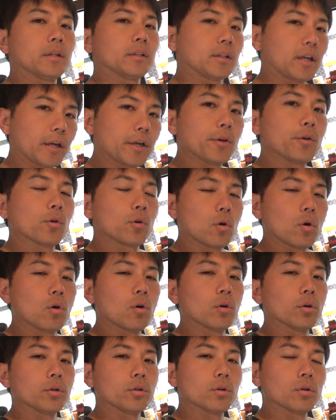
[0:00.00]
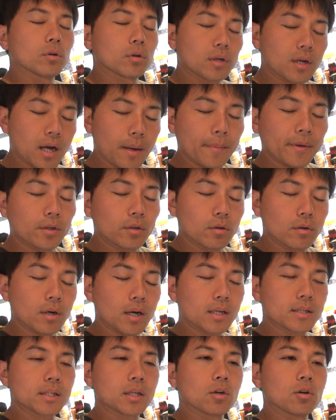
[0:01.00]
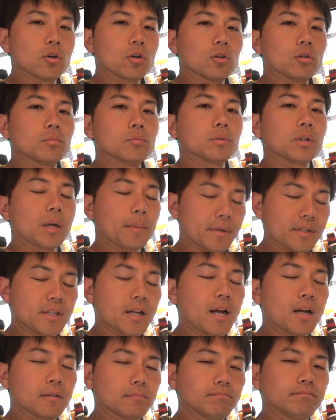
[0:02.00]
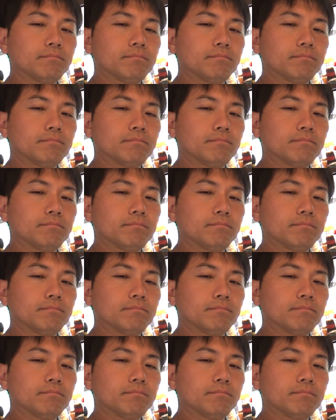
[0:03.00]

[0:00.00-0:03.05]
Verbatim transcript: えー、タイ旅行4日目の朝を迎えました、